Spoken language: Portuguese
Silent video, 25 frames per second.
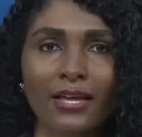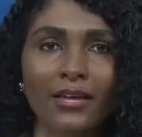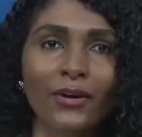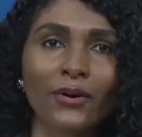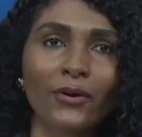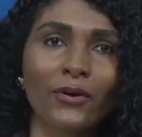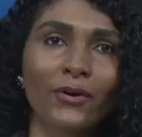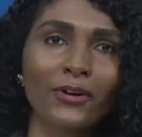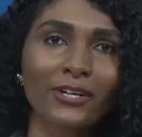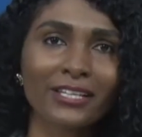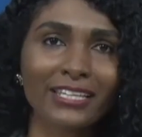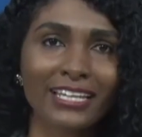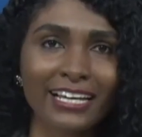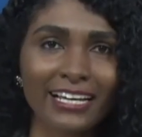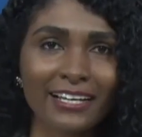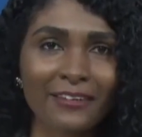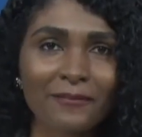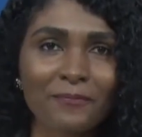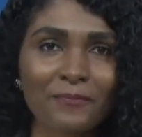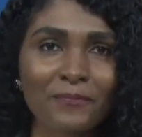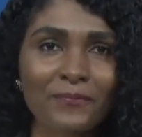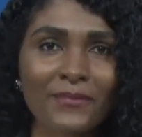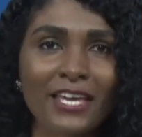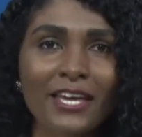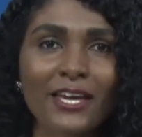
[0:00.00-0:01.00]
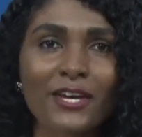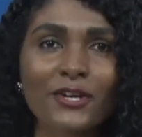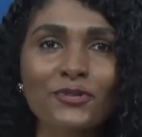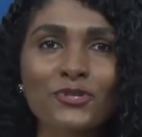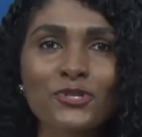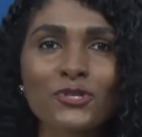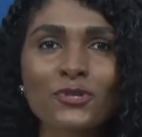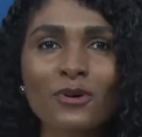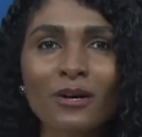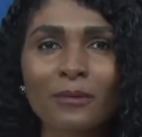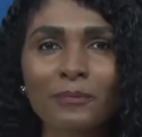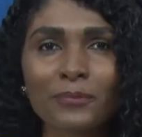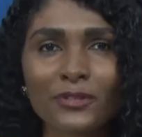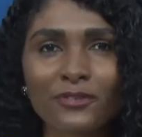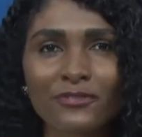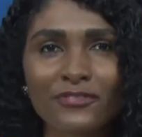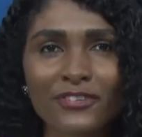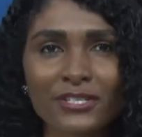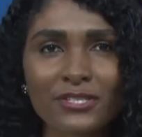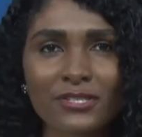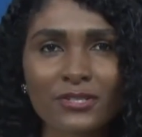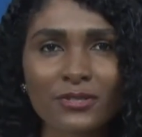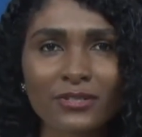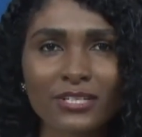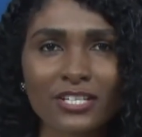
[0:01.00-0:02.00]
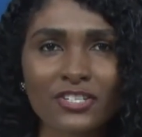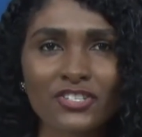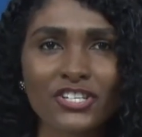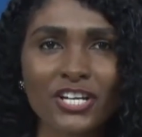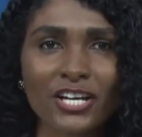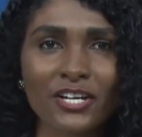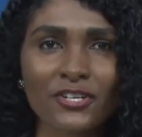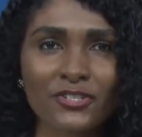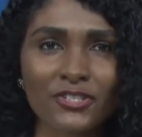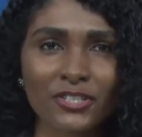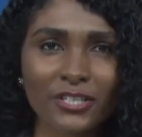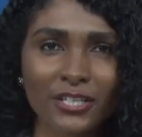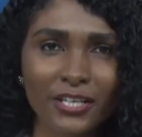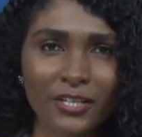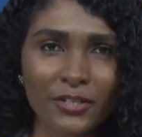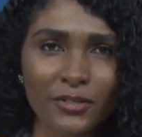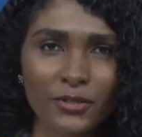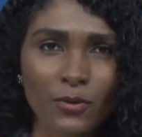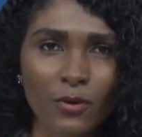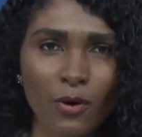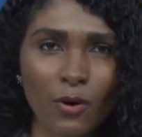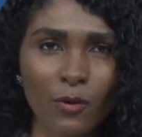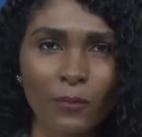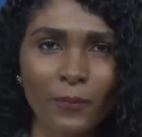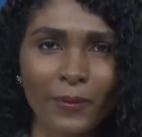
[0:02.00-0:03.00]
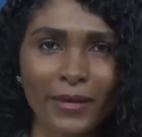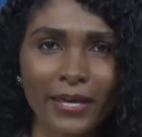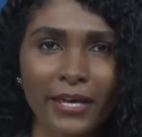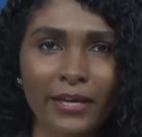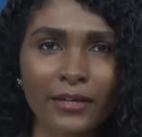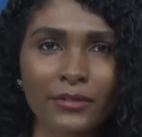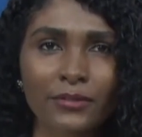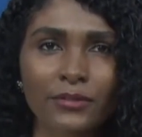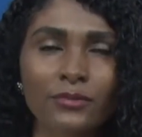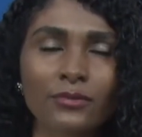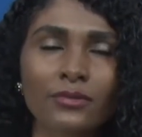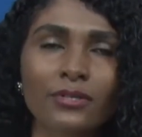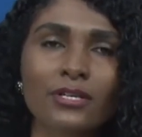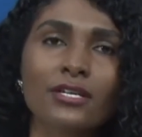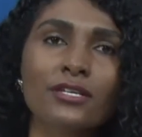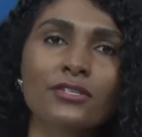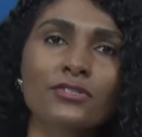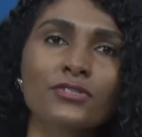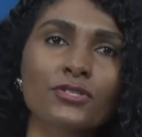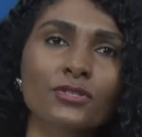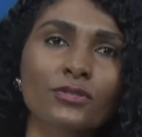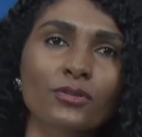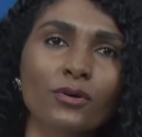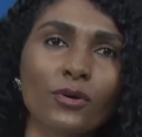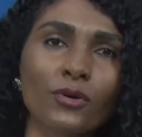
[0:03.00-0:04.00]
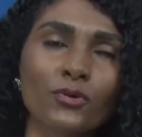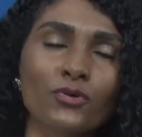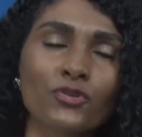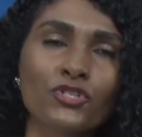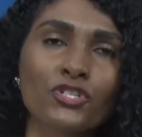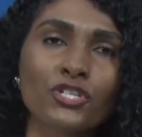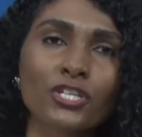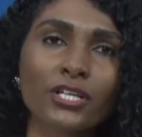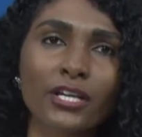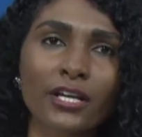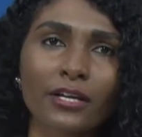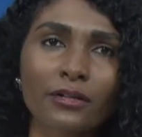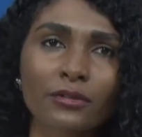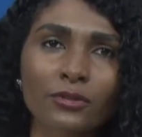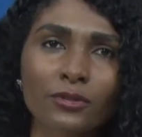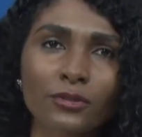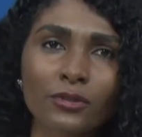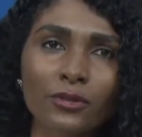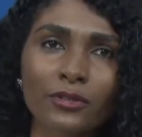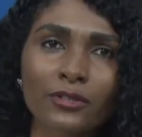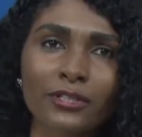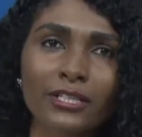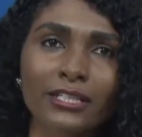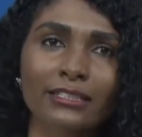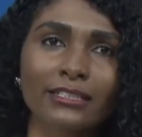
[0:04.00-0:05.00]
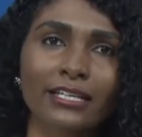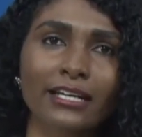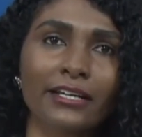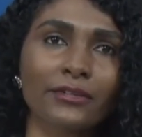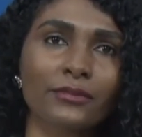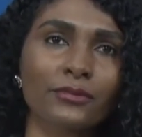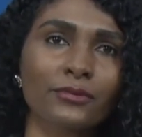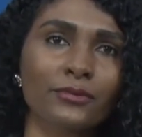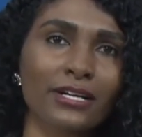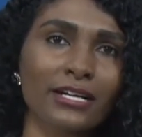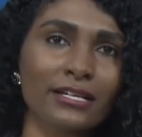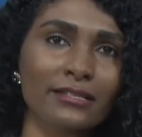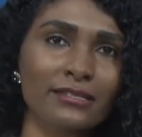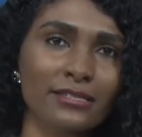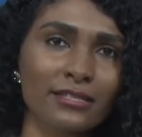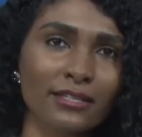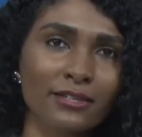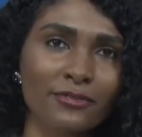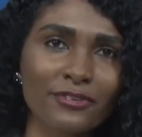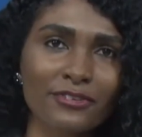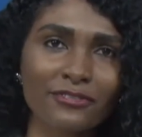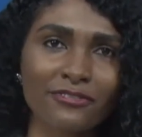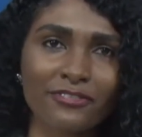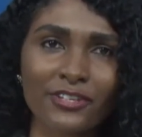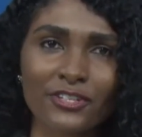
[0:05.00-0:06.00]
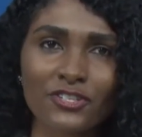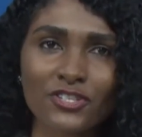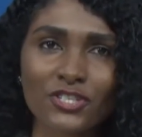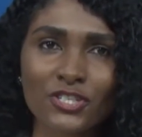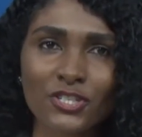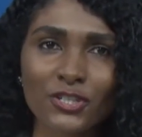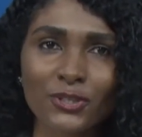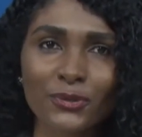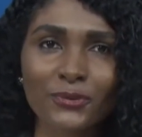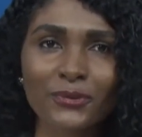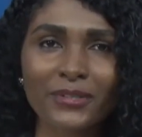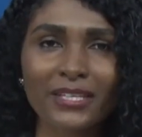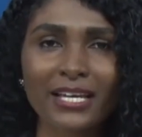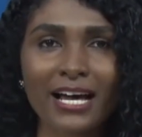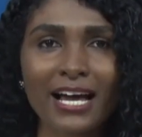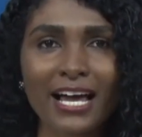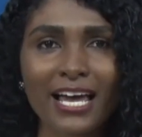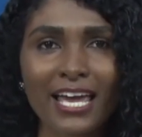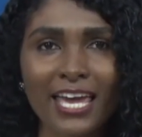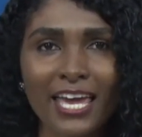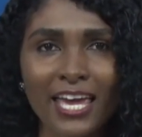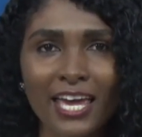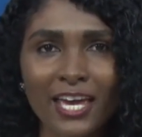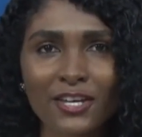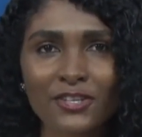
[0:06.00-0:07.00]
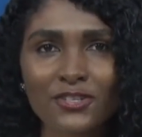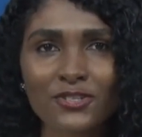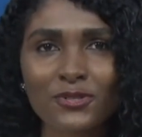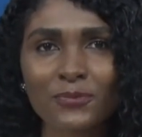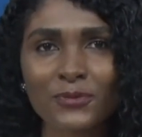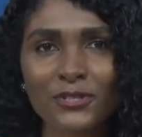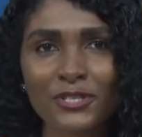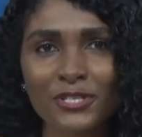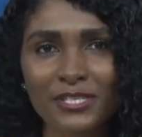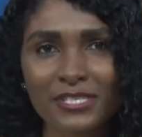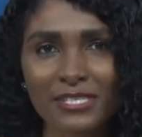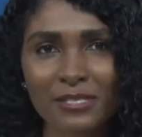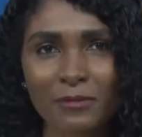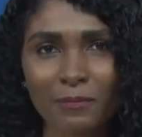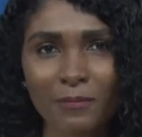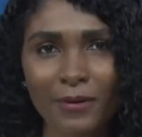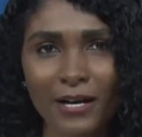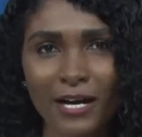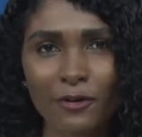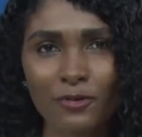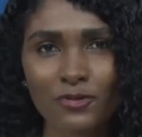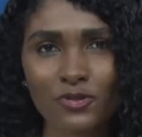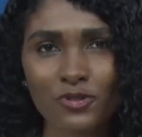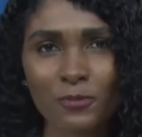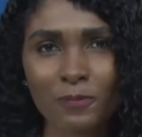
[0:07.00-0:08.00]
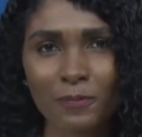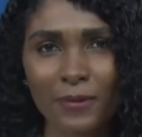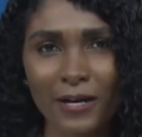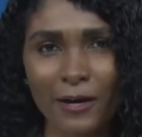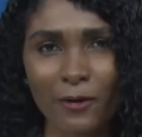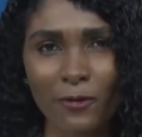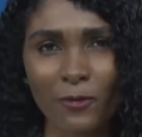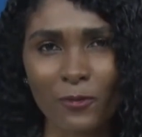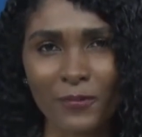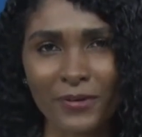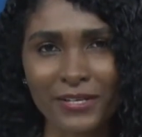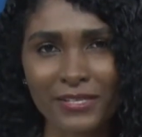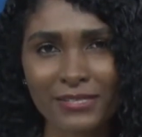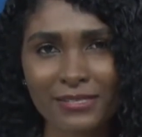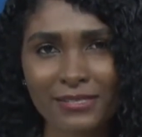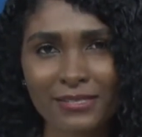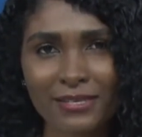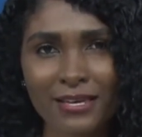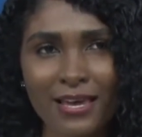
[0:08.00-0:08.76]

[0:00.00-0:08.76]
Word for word: Olá, eu sou a professora Jardilene Gualberto e estou diretora da Educação Infantil da Rede Municipal de Palmas.